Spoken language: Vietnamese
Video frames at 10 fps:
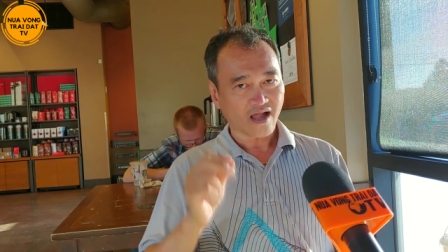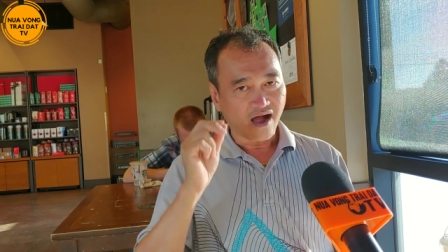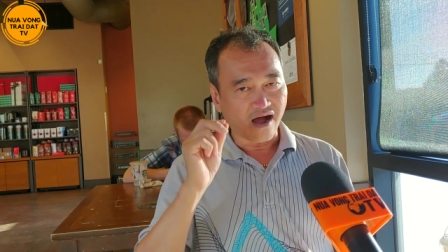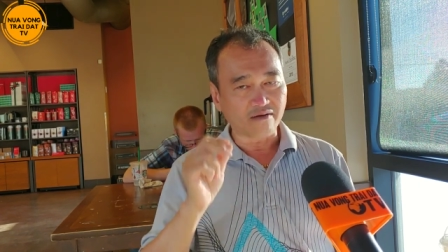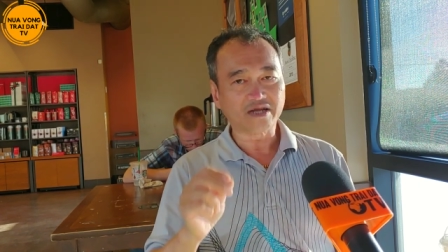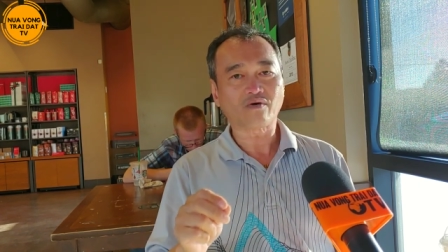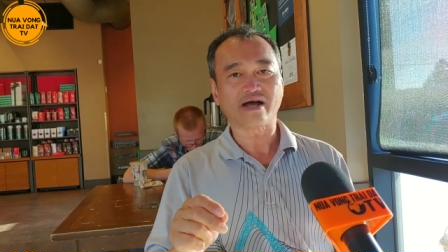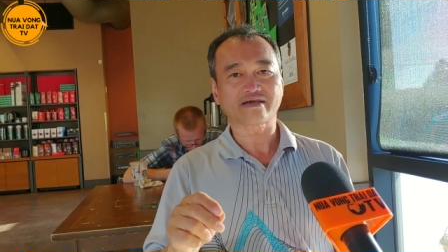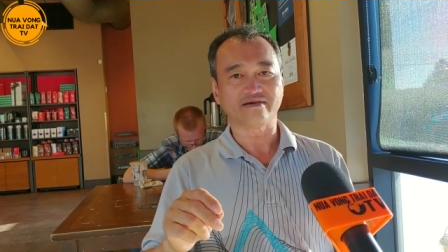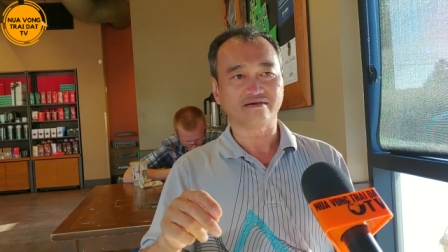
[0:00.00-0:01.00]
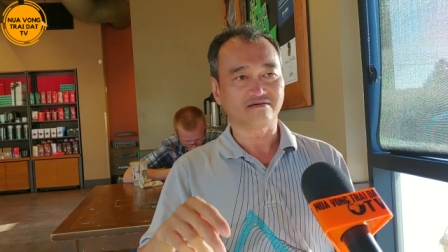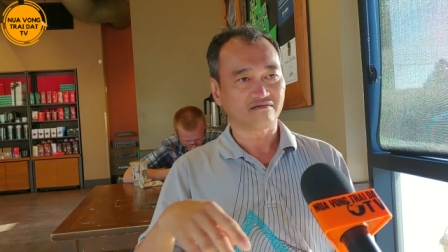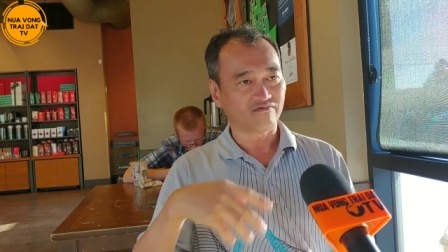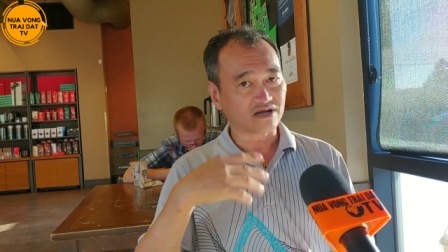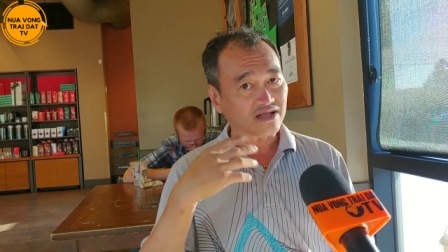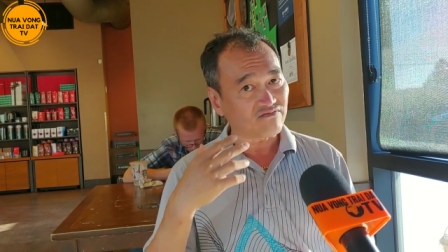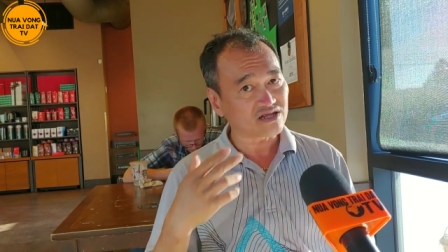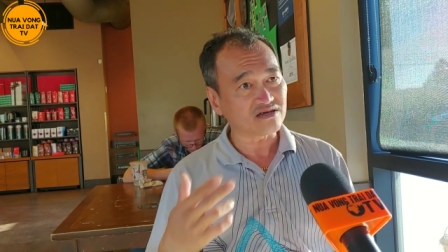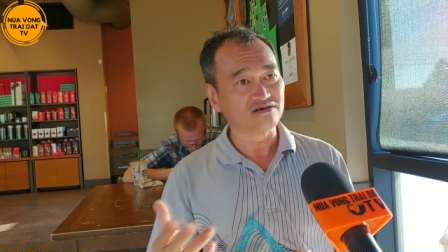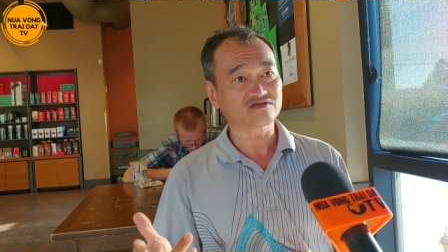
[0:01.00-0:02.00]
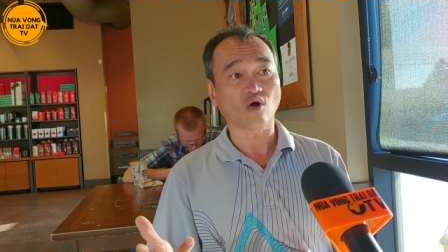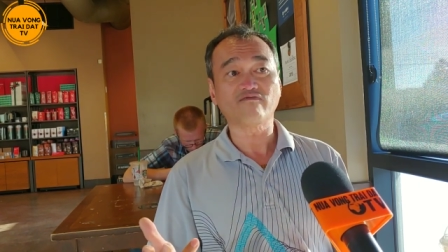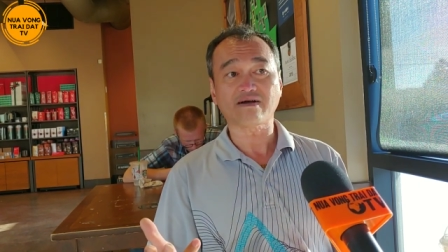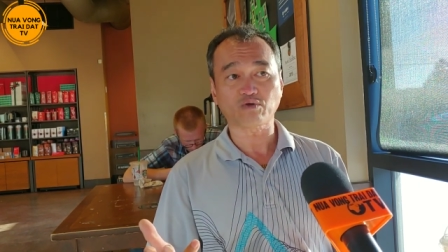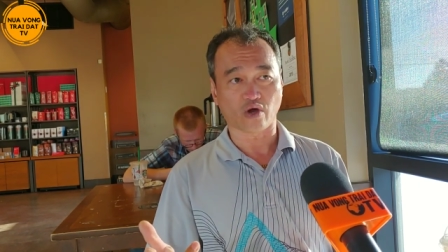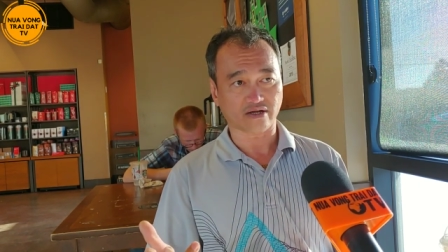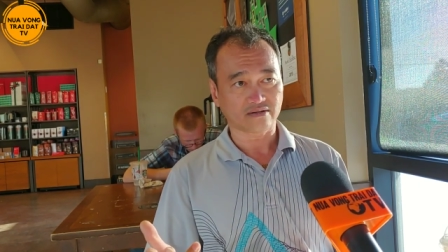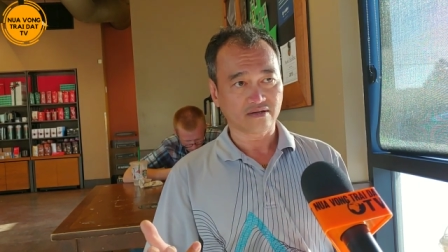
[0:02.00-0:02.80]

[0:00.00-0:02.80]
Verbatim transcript: ở bên Hoa Kỳ, người ta vẫn thượng tôn pháp luật,